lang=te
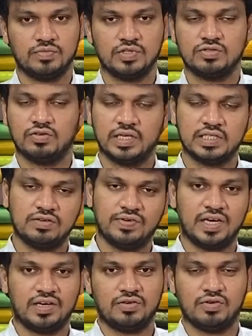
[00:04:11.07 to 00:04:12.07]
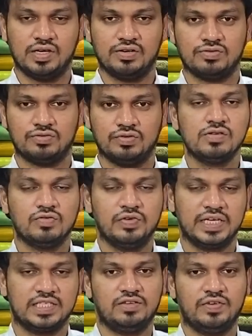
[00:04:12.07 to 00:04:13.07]
సో నెక్స్ట్ వెరైటీ కూడా ఏంటో చూద్దాం సో
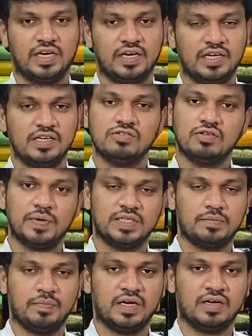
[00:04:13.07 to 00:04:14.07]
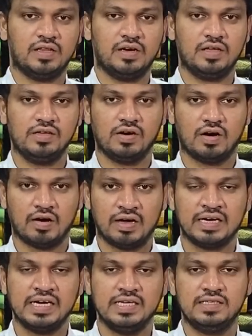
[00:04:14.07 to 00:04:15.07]
నెక్స్ట్ వెరైటీ సో మీకు చెప్పాను కదండి
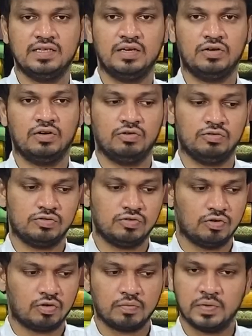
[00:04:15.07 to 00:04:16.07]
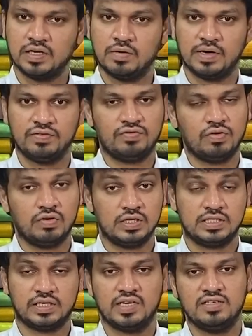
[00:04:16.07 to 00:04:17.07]
ఆర్గండీ సిల్క్లో సో నార్మల్గా మనం ఫ్లోరల్
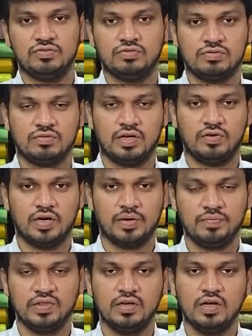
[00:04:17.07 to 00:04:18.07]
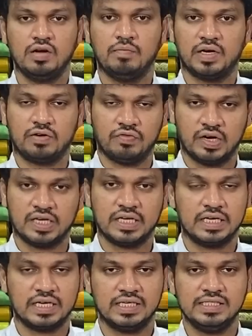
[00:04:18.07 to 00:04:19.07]
స్టైల్ చూస్తూనే ఉన్నాం బట్ వాటికి
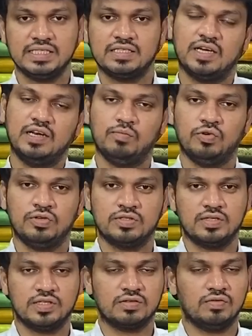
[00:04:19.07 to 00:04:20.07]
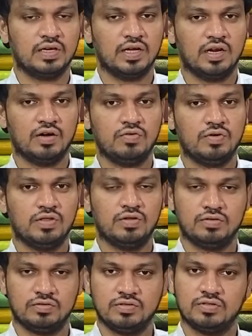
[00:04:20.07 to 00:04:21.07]
కంచి స్టైల్ బోర్డర్స్ తీసుకుంటే ఎలా ఉంటుందో
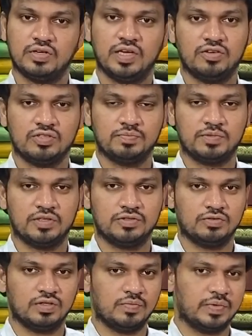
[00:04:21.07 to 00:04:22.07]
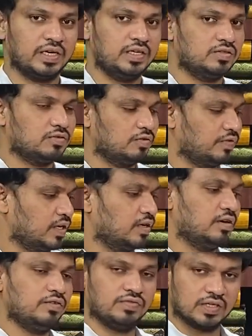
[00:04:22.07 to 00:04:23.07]
సో ఈరోజు ఎపిసోడ్ చూద్దామండి సో వాటిలో
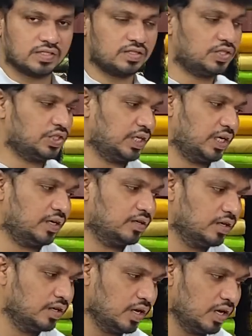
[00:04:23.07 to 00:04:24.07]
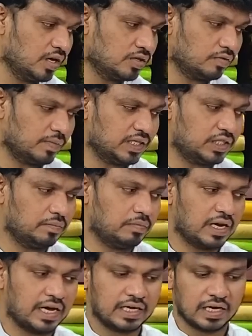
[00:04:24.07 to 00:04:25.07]
ఫస్ట్ షేడ్ మంచి
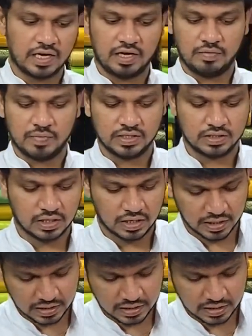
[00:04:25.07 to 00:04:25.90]
బ్లాక్కి మంచి రెడ్